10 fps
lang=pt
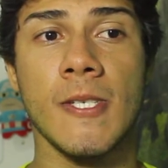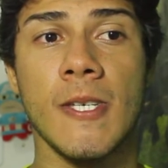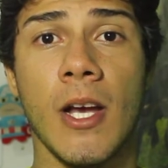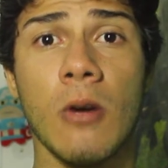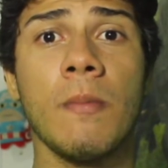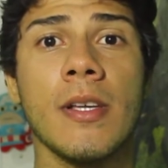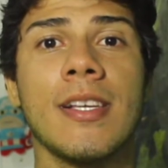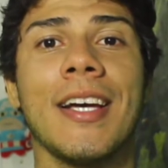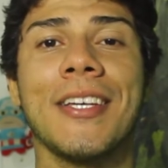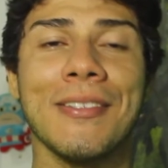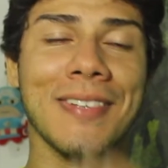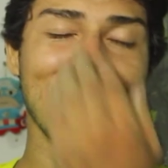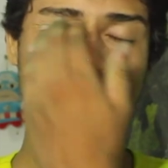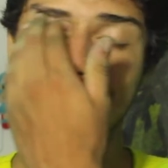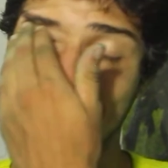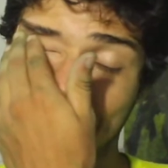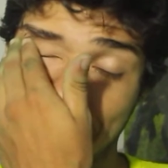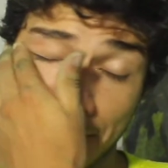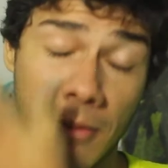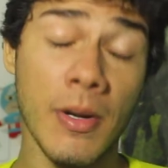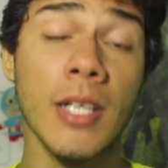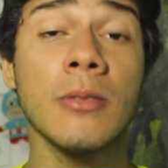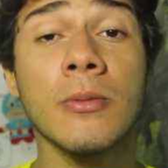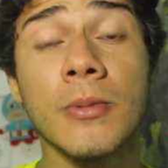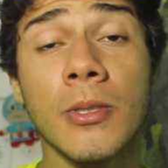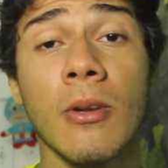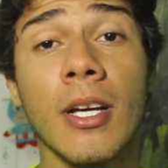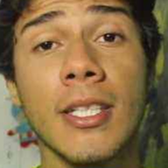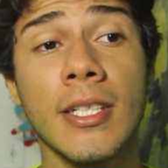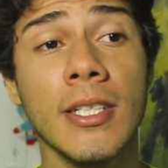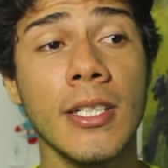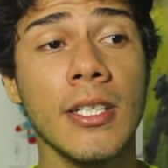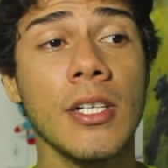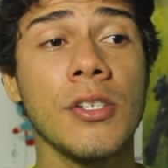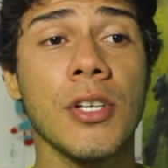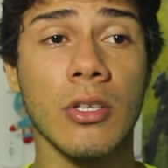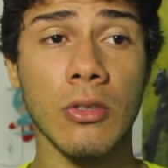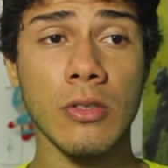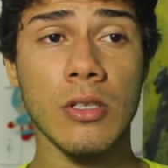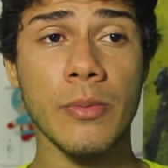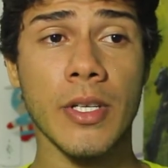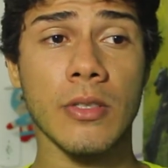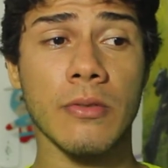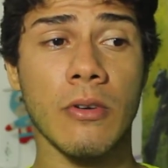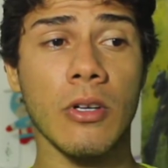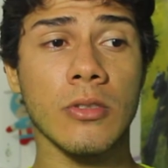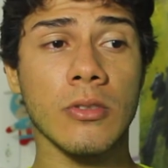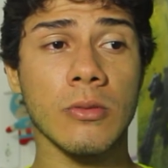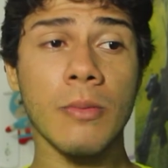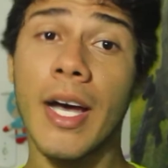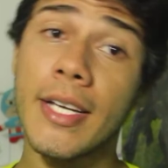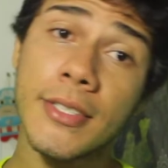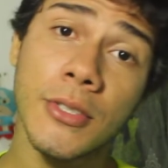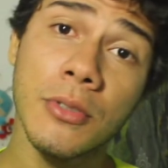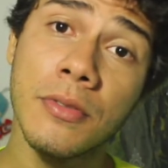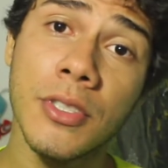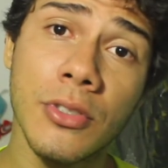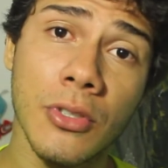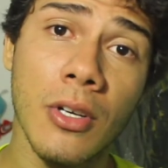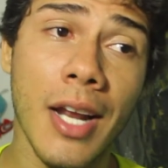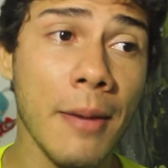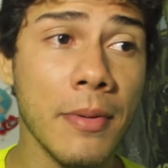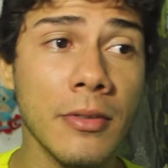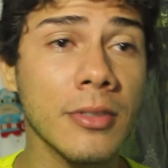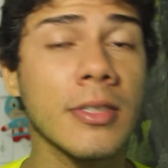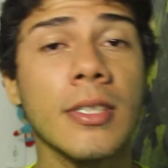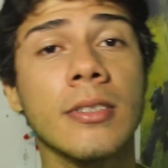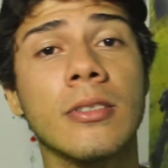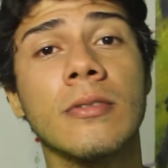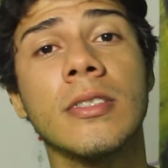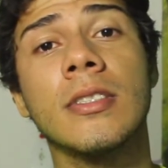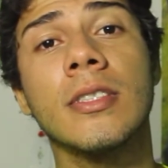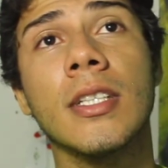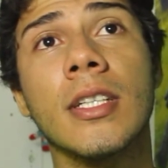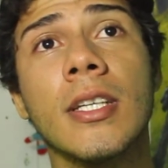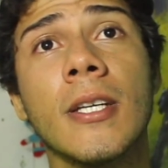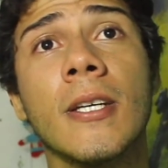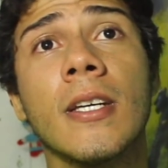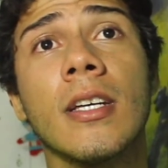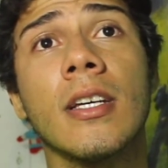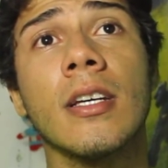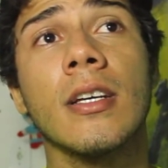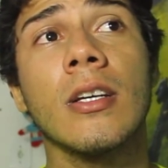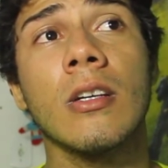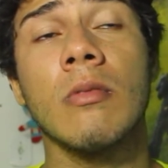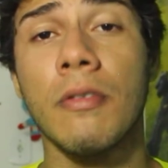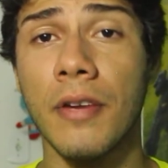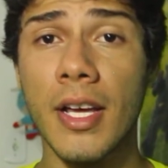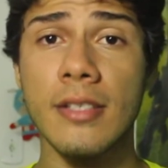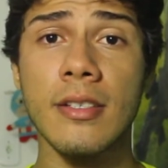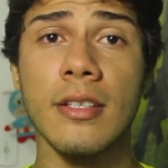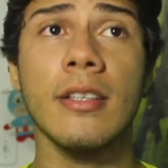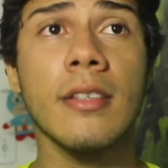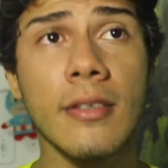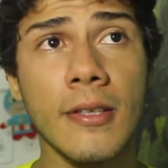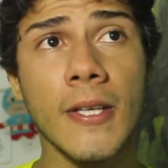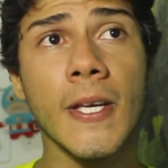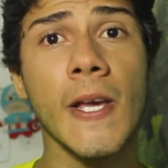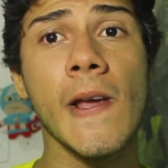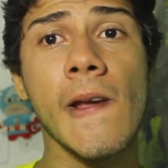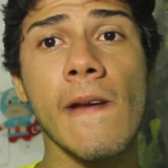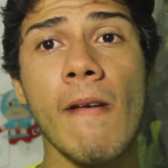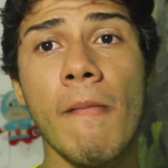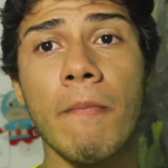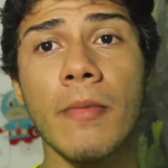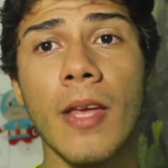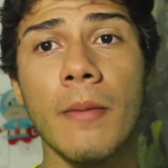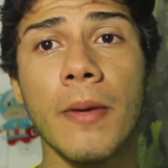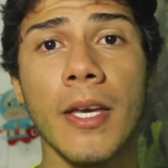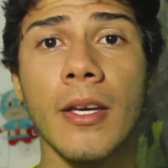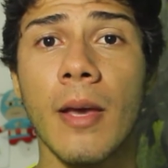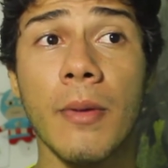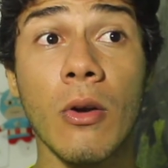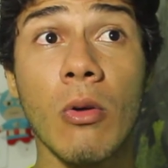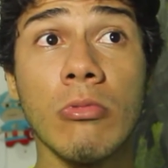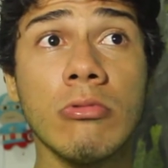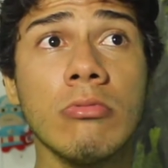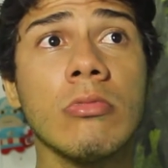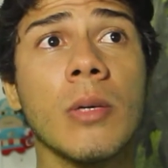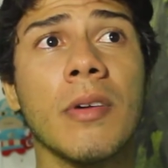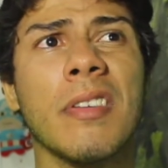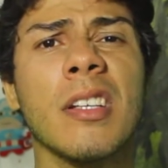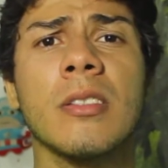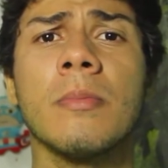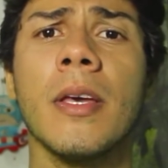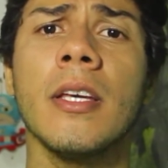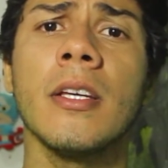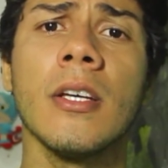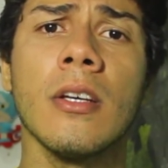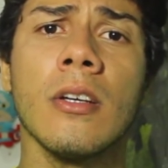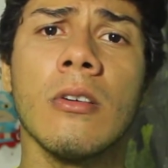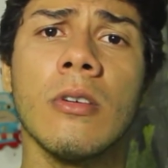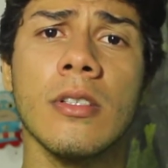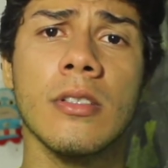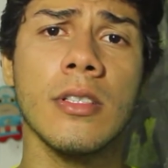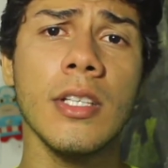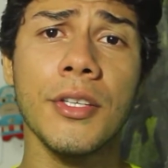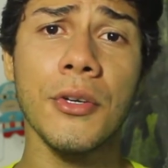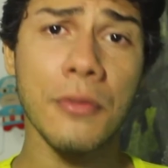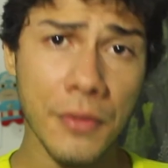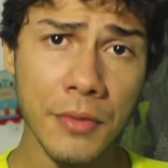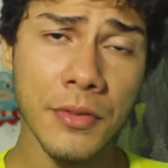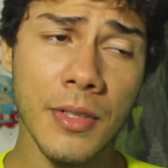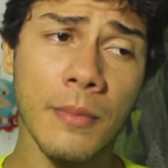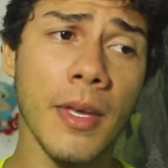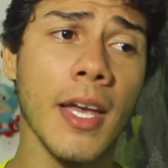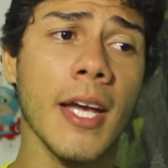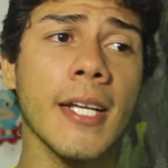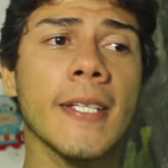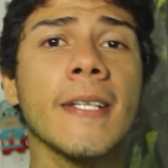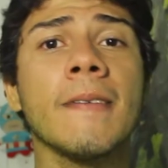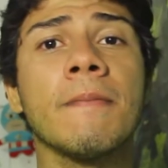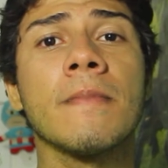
é compensar que eu falei isso, que eu fui roubado, o celular que tinha todas as minhas fotos. Mas eu não vim chorar pra vocês, eu vim dizer que uma frase que é bem, é bem comum, uma frase bem conhecida, que eu vivo também ela, né?